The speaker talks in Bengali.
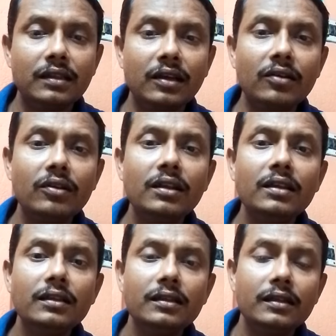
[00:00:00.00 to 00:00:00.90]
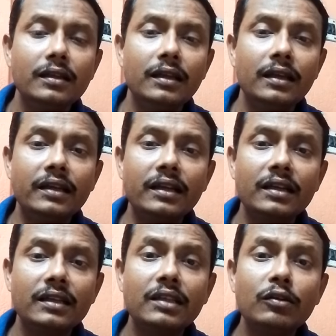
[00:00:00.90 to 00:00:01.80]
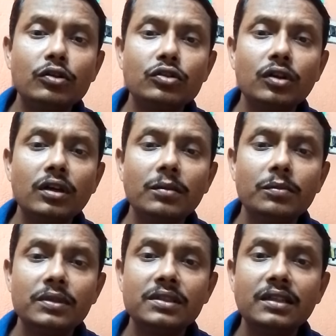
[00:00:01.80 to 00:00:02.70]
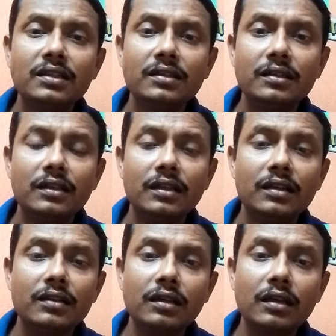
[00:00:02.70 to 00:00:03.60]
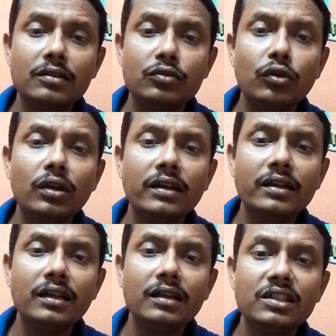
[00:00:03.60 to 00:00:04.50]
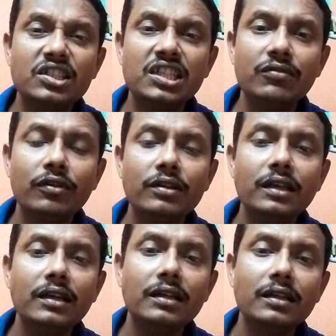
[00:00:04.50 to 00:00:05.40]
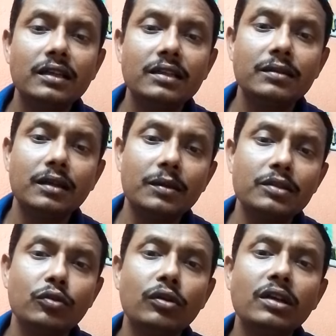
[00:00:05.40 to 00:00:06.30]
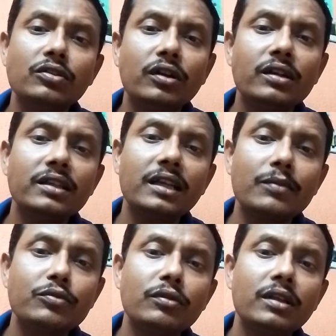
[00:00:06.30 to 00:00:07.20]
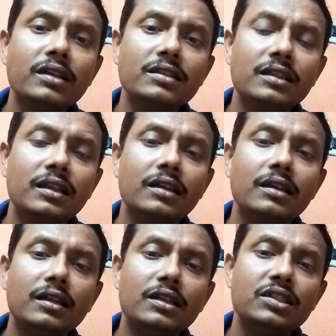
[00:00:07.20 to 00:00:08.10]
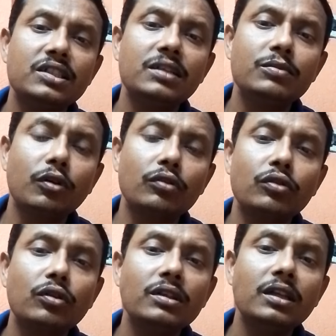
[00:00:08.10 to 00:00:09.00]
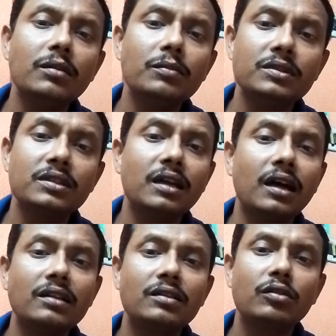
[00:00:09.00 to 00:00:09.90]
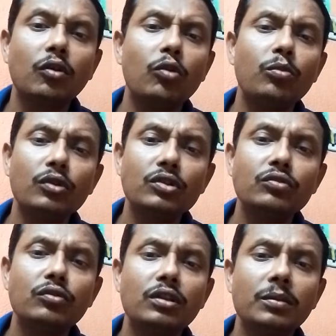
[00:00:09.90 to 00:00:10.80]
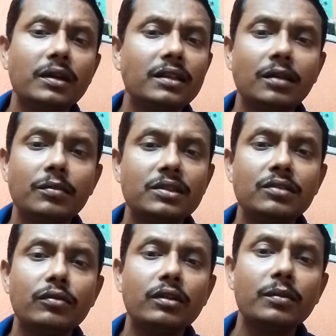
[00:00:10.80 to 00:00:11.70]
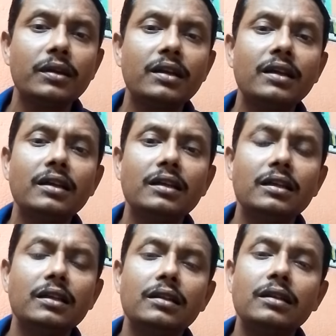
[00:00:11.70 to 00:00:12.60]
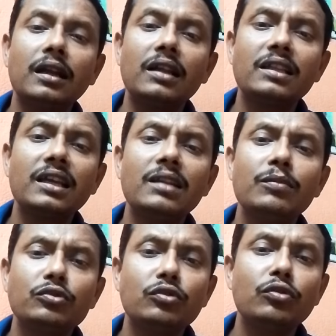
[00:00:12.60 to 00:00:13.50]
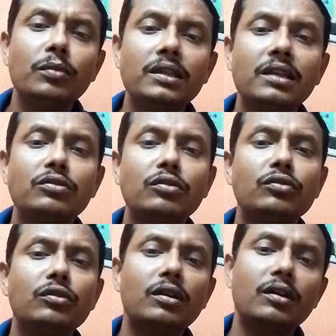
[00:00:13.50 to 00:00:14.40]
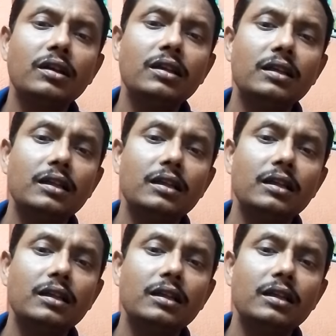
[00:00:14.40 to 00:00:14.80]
তাহলে এটার কি কষ্ট হয় পেশেন্টের শোল্ডারটা স্টিফ হয়ে যায় আমাদের শোল্ডার জয়েন্টে যে ক্যাপসুল থাকে সেটা স্টিফ শক্ত হয়ে যায় পেশেন্ট হাত অল্প কিছু তুলতে পারে তার বেশি তুলতে পারে না নাড়াতে গেলে প্রচণ্ড ব্যথা যন্ত্রণা হয়